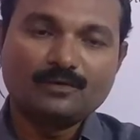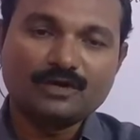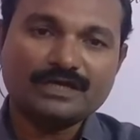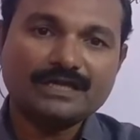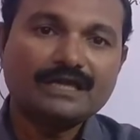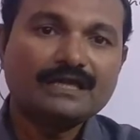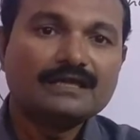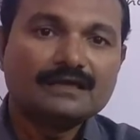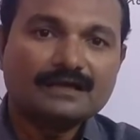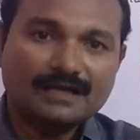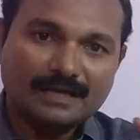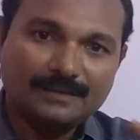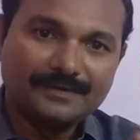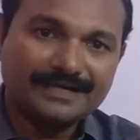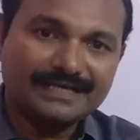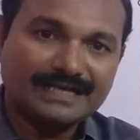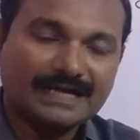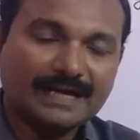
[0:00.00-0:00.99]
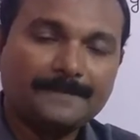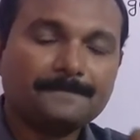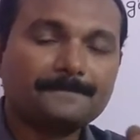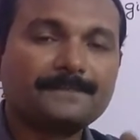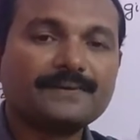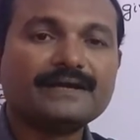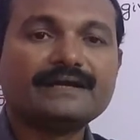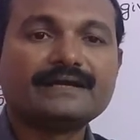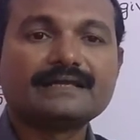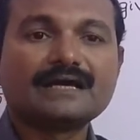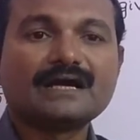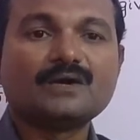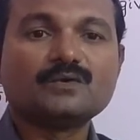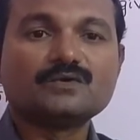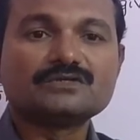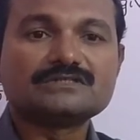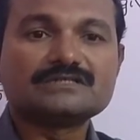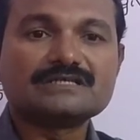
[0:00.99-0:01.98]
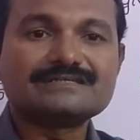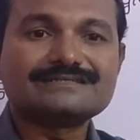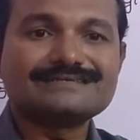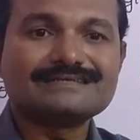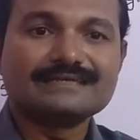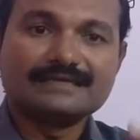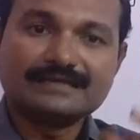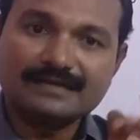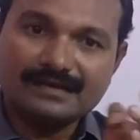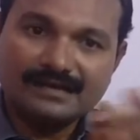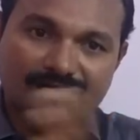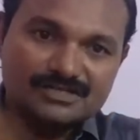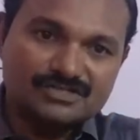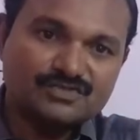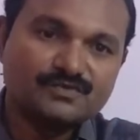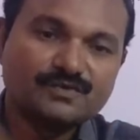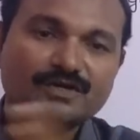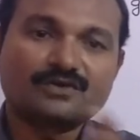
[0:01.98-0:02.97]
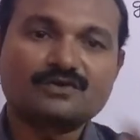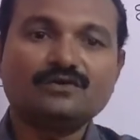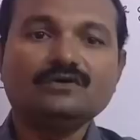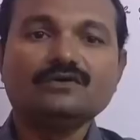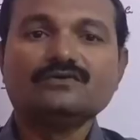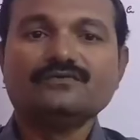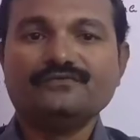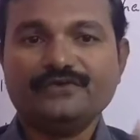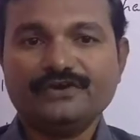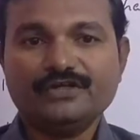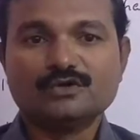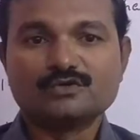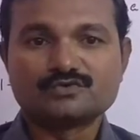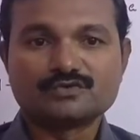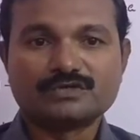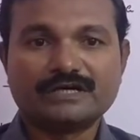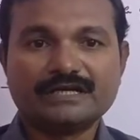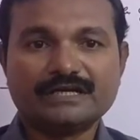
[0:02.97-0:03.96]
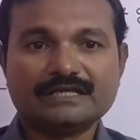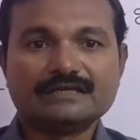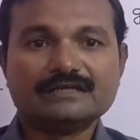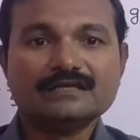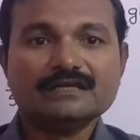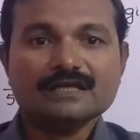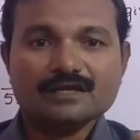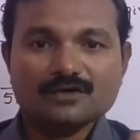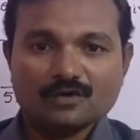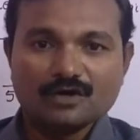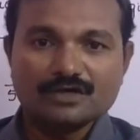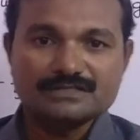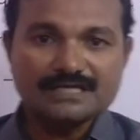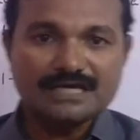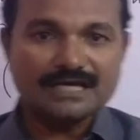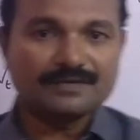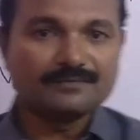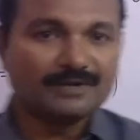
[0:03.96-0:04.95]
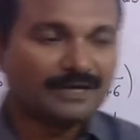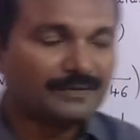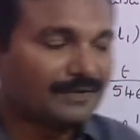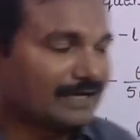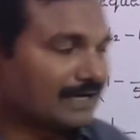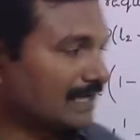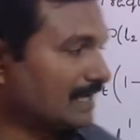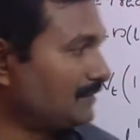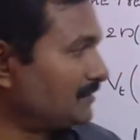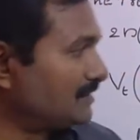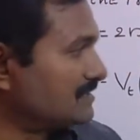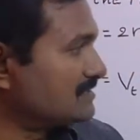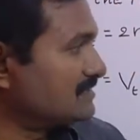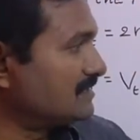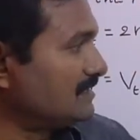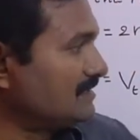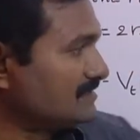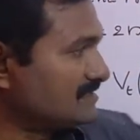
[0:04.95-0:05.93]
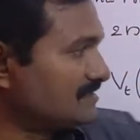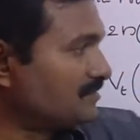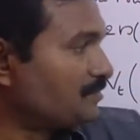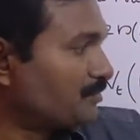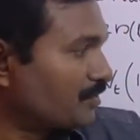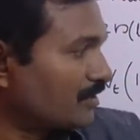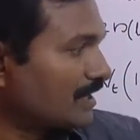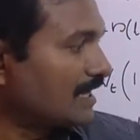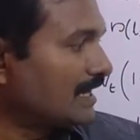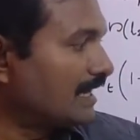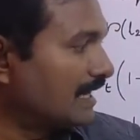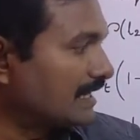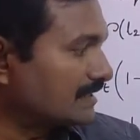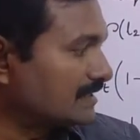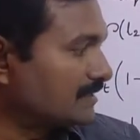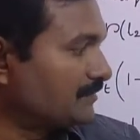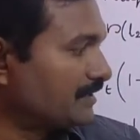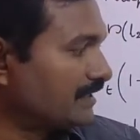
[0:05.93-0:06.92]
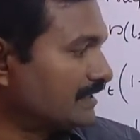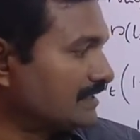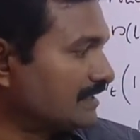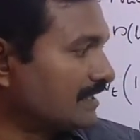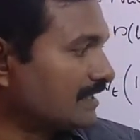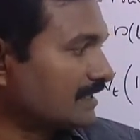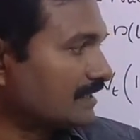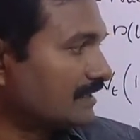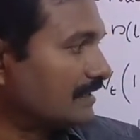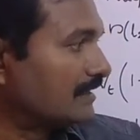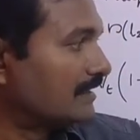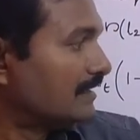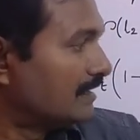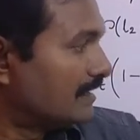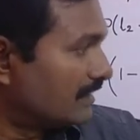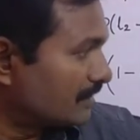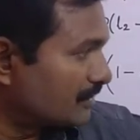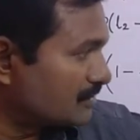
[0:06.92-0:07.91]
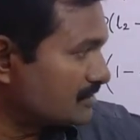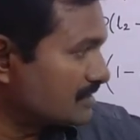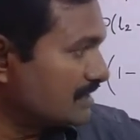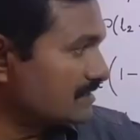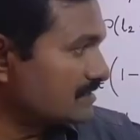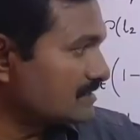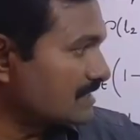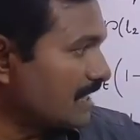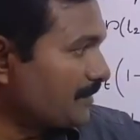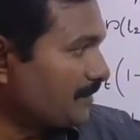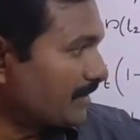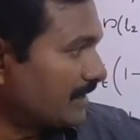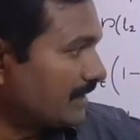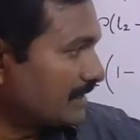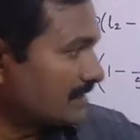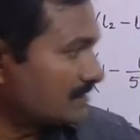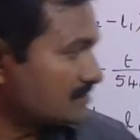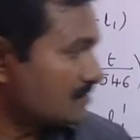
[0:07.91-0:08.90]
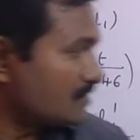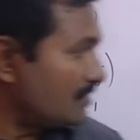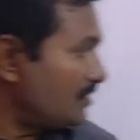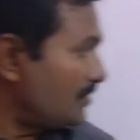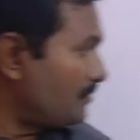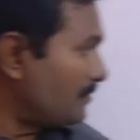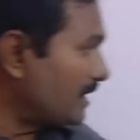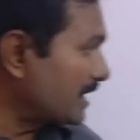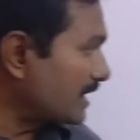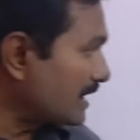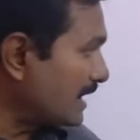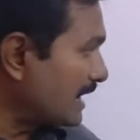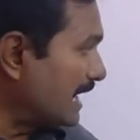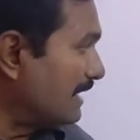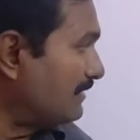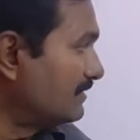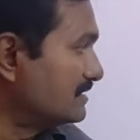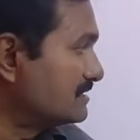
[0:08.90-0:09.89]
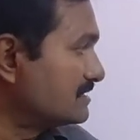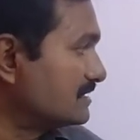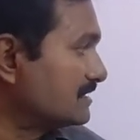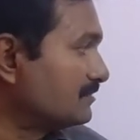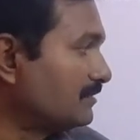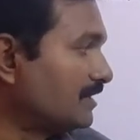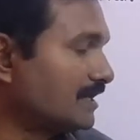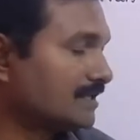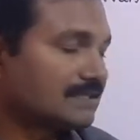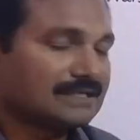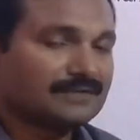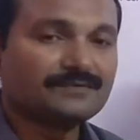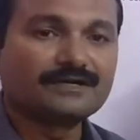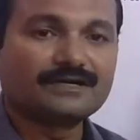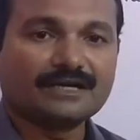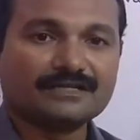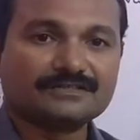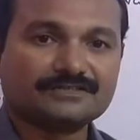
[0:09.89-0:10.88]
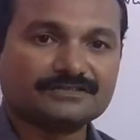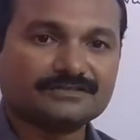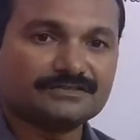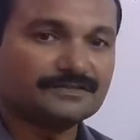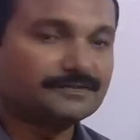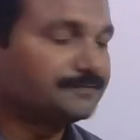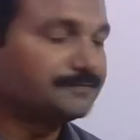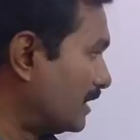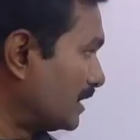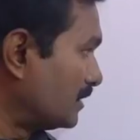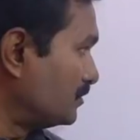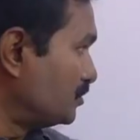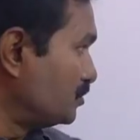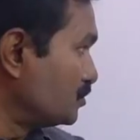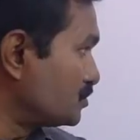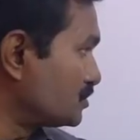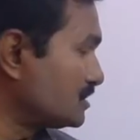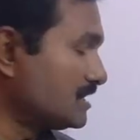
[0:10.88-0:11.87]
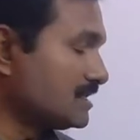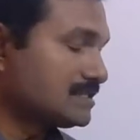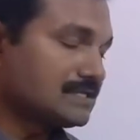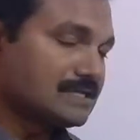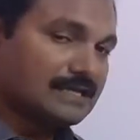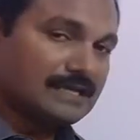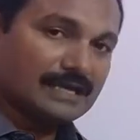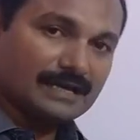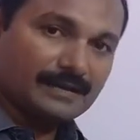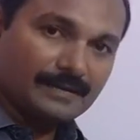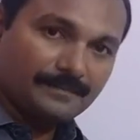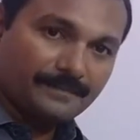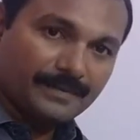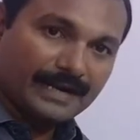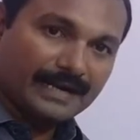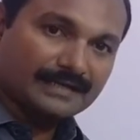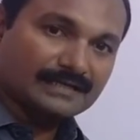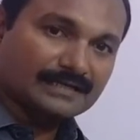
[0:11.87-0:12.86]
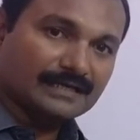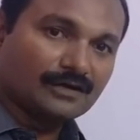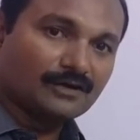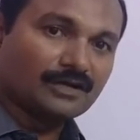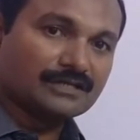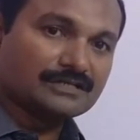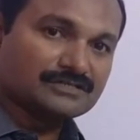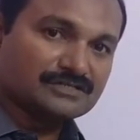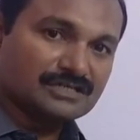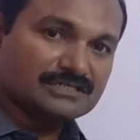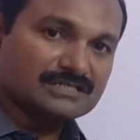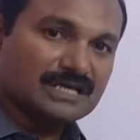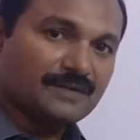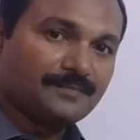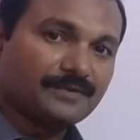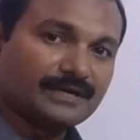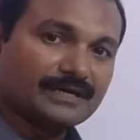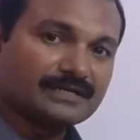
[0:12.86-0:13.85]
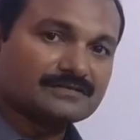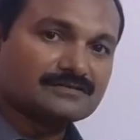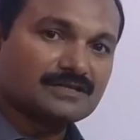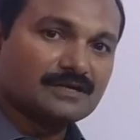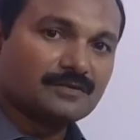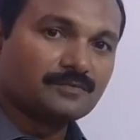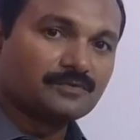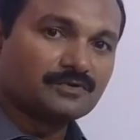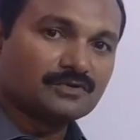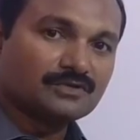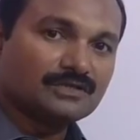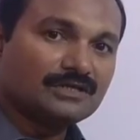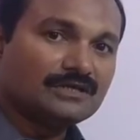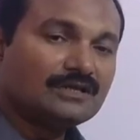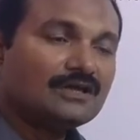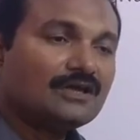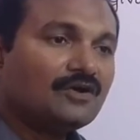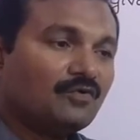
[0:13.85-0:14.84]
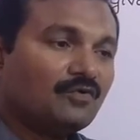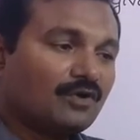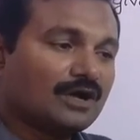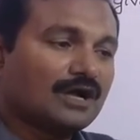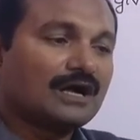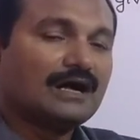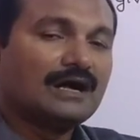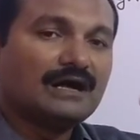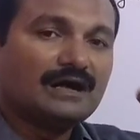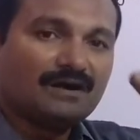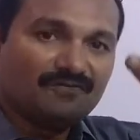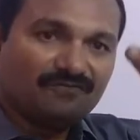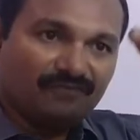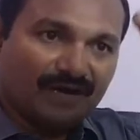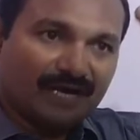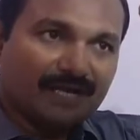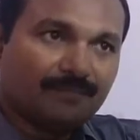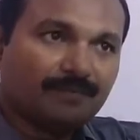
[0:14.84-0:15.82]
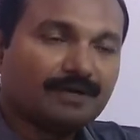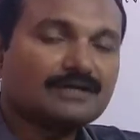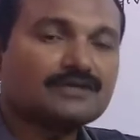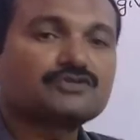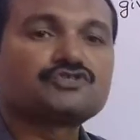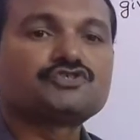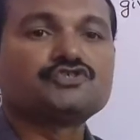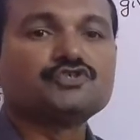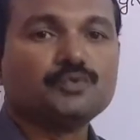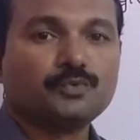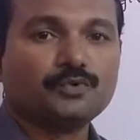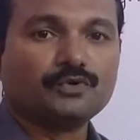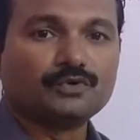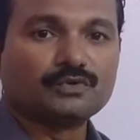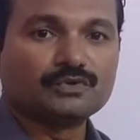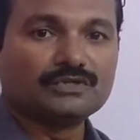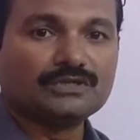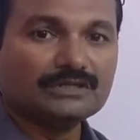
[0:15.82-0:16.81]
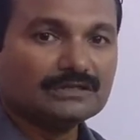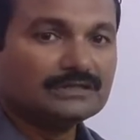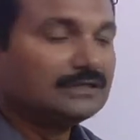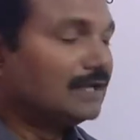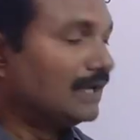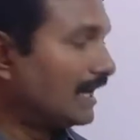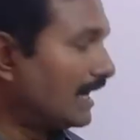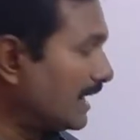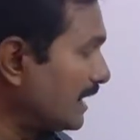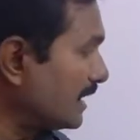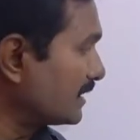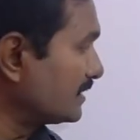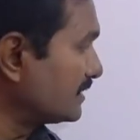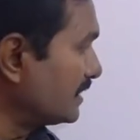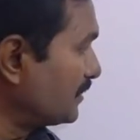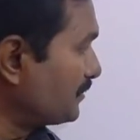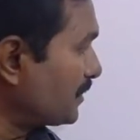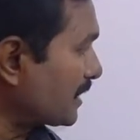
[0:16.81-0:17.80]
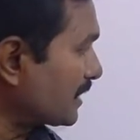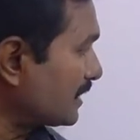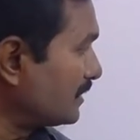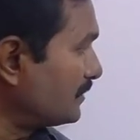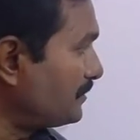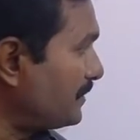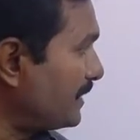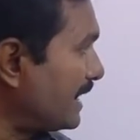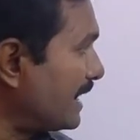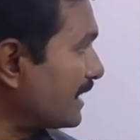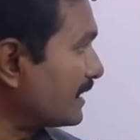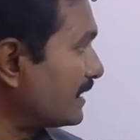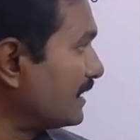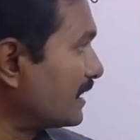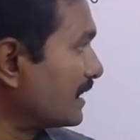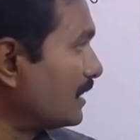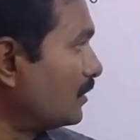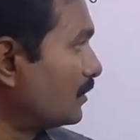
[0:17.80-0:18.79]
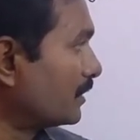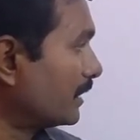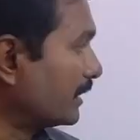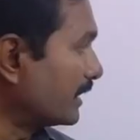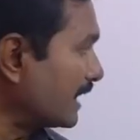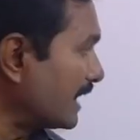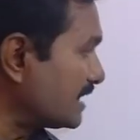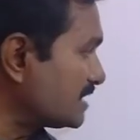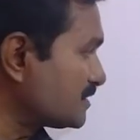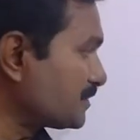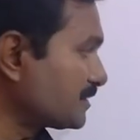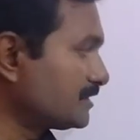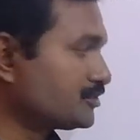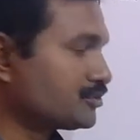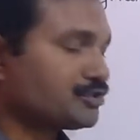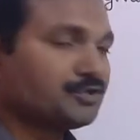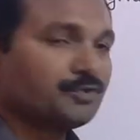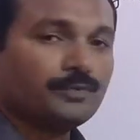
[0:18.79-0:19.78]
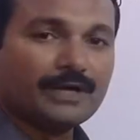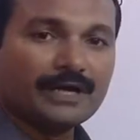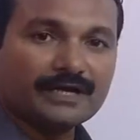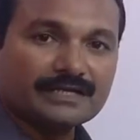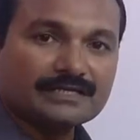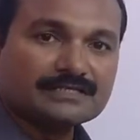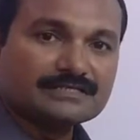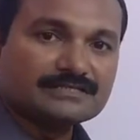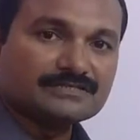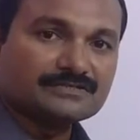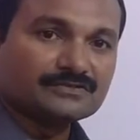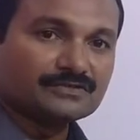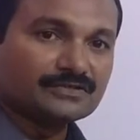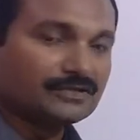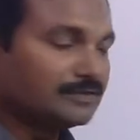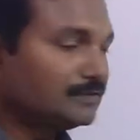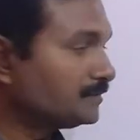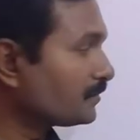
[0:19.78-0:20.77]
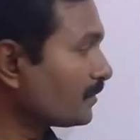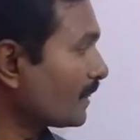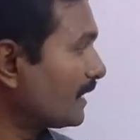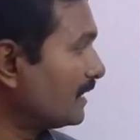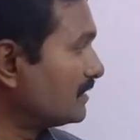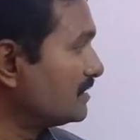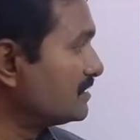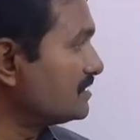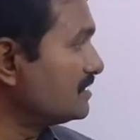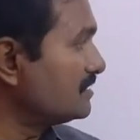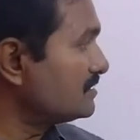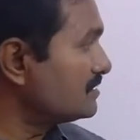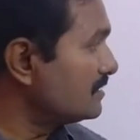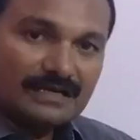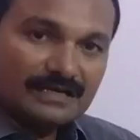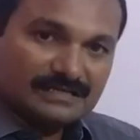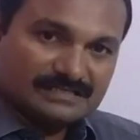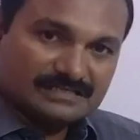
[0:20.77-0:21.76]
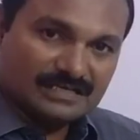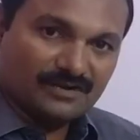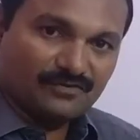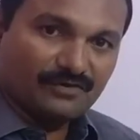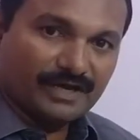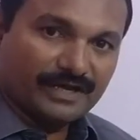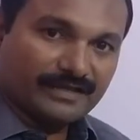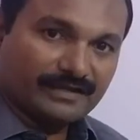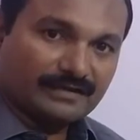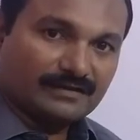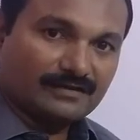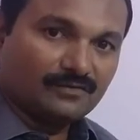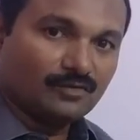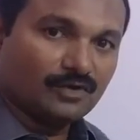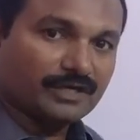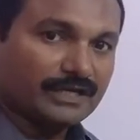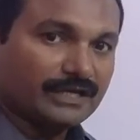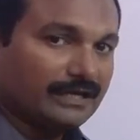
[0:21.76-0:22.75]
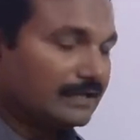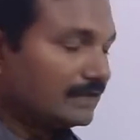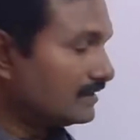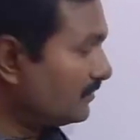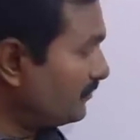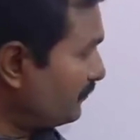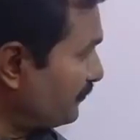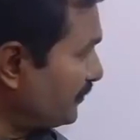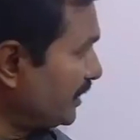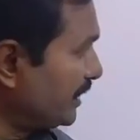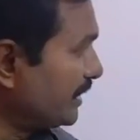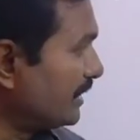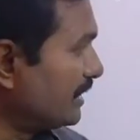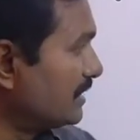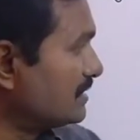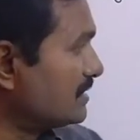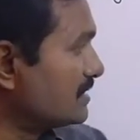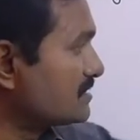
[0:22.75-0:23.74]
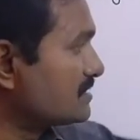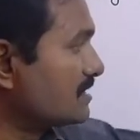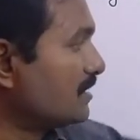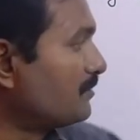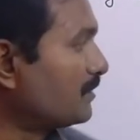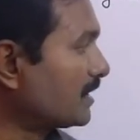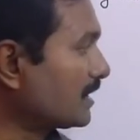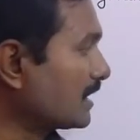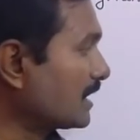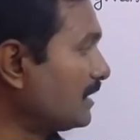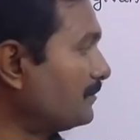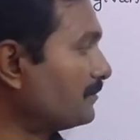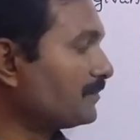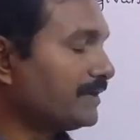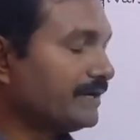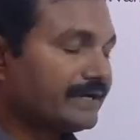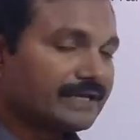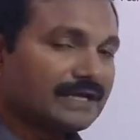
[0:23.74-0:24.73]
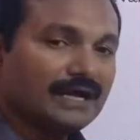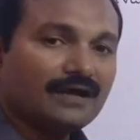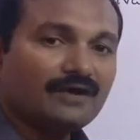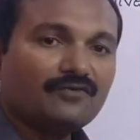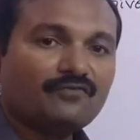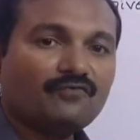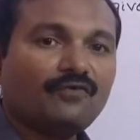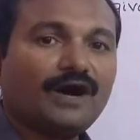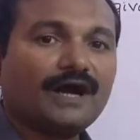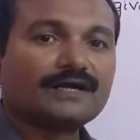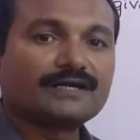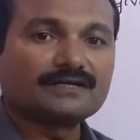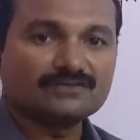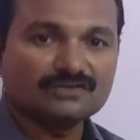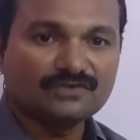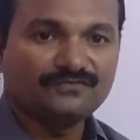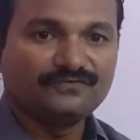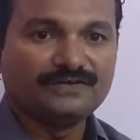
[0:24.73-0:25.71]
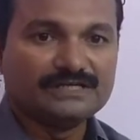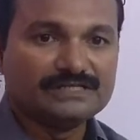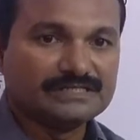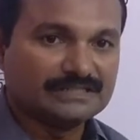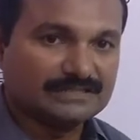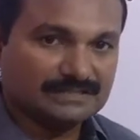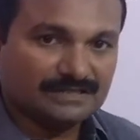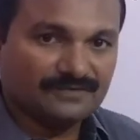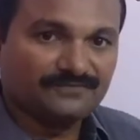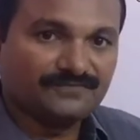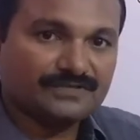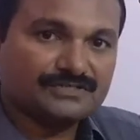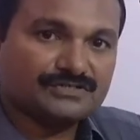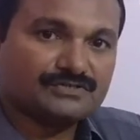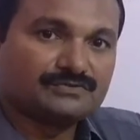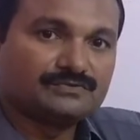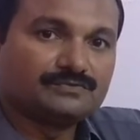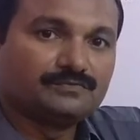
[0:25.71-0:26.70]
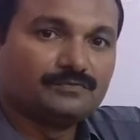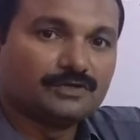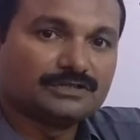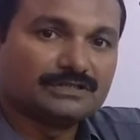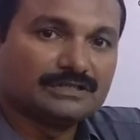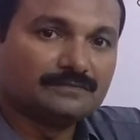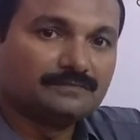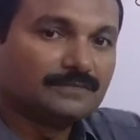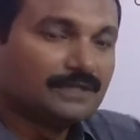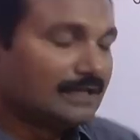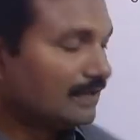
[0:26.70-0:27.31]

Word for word: ఓకే కాబట్టి కంప్లీట్గా వచ్చేసి లాస్ట్ వరకు వీడియో చూడండి ఒకసారి మనం ఇక్కడ గమనిస్తే సింపుల్గా అర్థమయ్యేదానికి ఆపరేటర్స్ ఆపరేటర్స్లో మనకు కావాల్సింది మాత్రమే డ్రా చేసాను మనం యూజ్ చేసే ప్రాక్టికల్గా రెసిడెన్స్ ఆపరేటర్స్లో ఏముంటుంది ఒక ఫైబర్ ట్యూబ్ ఉంటుంది అలాగే దాని పక్కన ప్యారలల్గా ఒక ట్రాన్స్పరెంట్ ట్యూబ్ అరేంజ్ చేసి ఉంటాడు దిస్ ఈస్ రిజర్వాయర్ ఓకే వీటిని ఏం చేస్తాం మనం కంప్లీట్గా వాటర్తో ఫిల్ చేస్తాం ఫస్ట్ మొత్తం